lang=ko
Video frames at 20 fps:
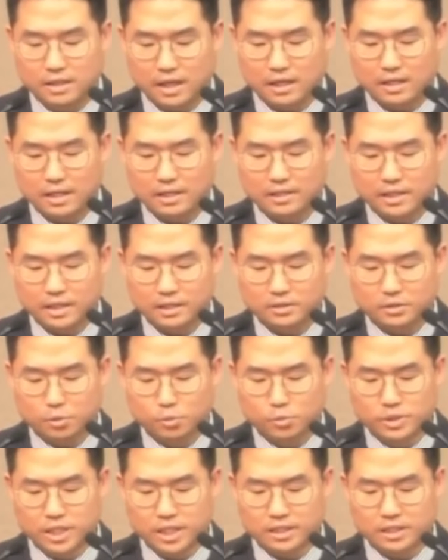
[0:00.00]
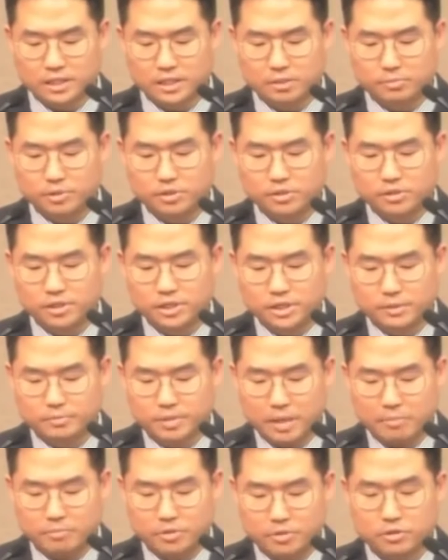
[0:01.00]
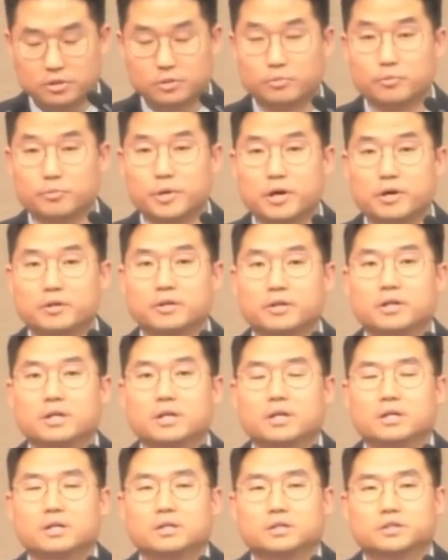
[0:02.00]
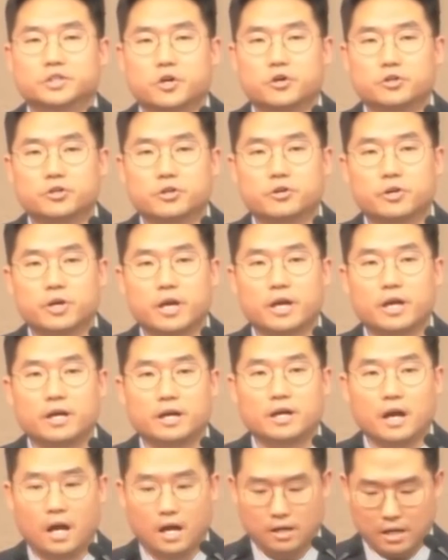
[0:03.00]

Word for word: 갈라디아서 5장 22절 23절을 보면 성령의